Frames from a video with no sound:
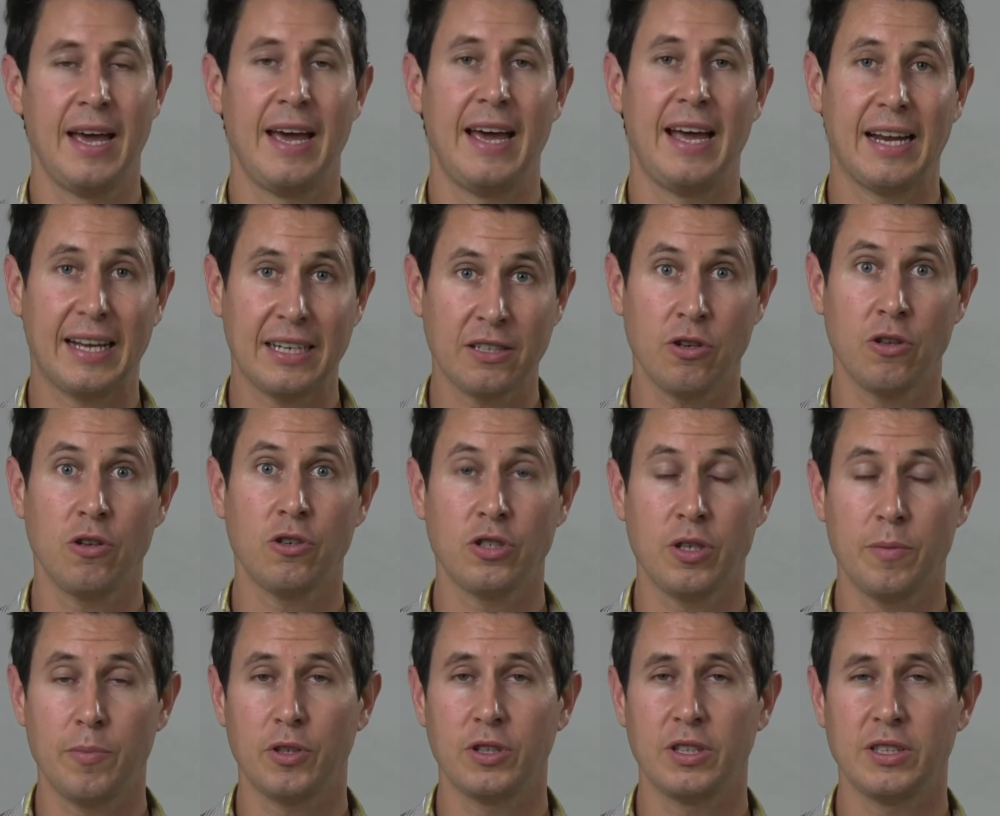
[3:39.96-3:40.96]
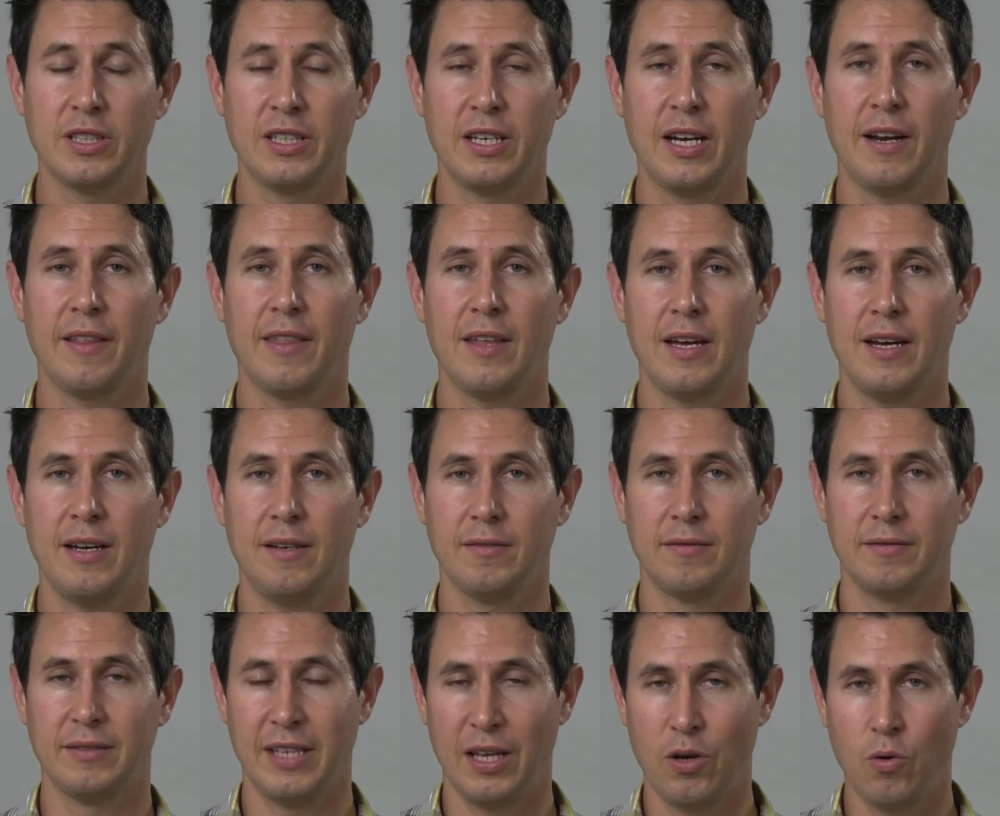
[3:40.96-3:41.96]
El caso de los deportes de inercia,
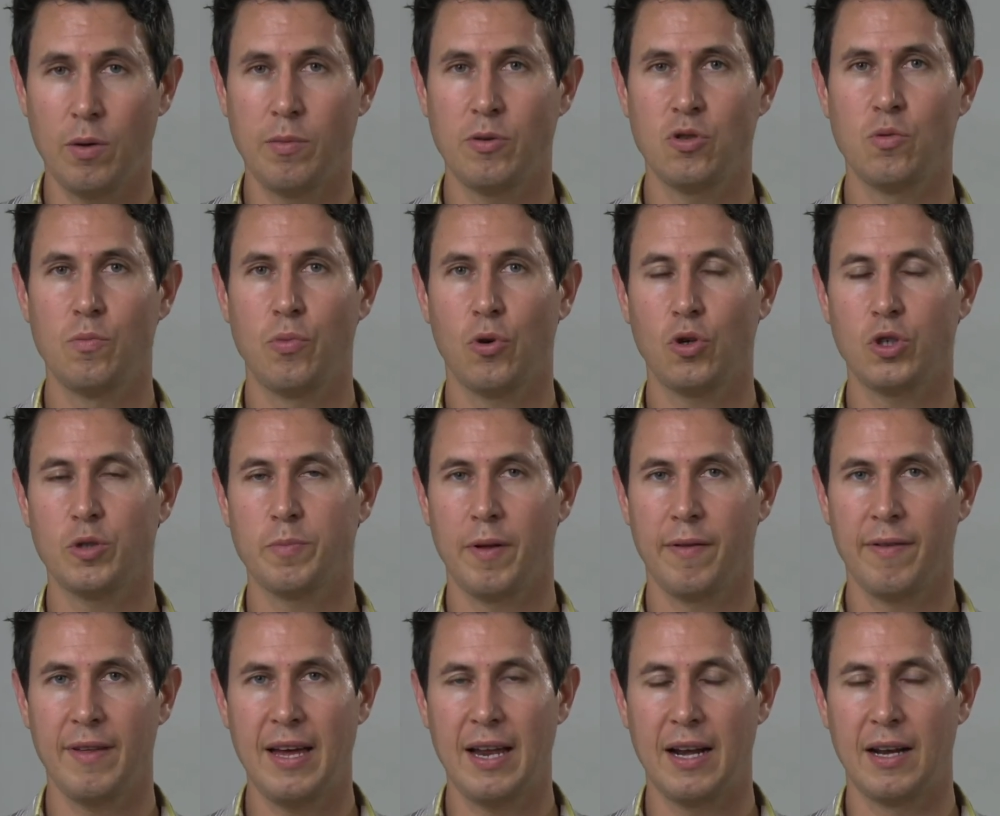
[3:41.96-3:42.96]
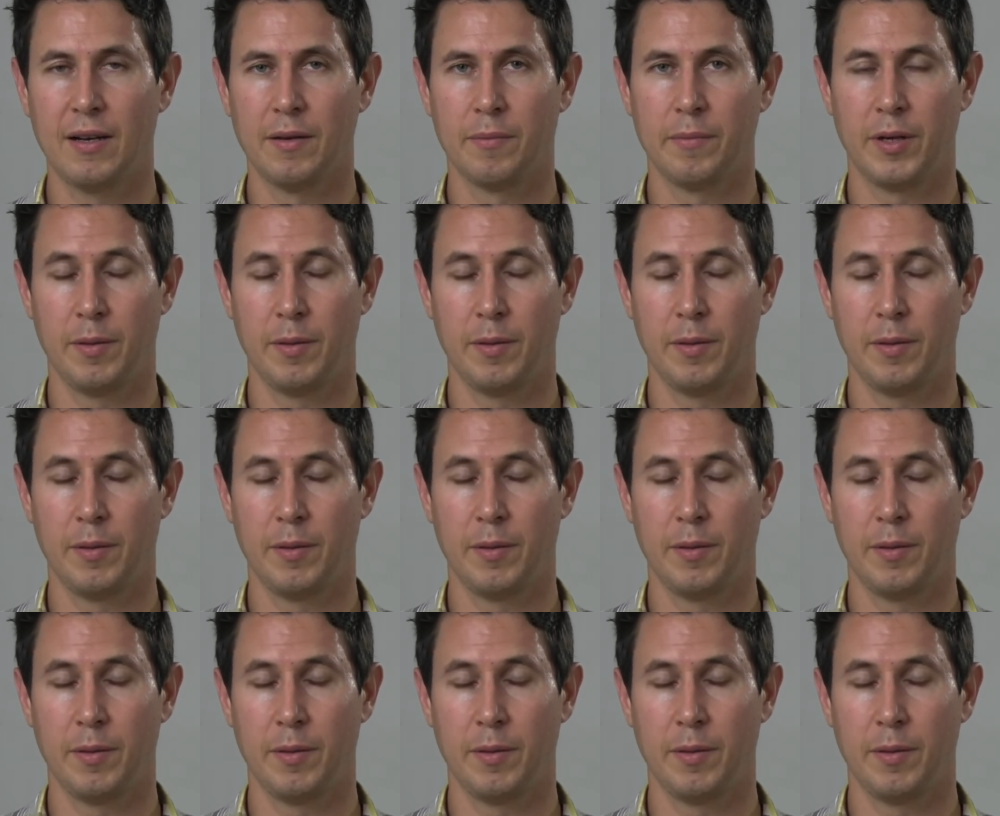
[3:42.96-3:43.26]
de nuevo, es un poco especial.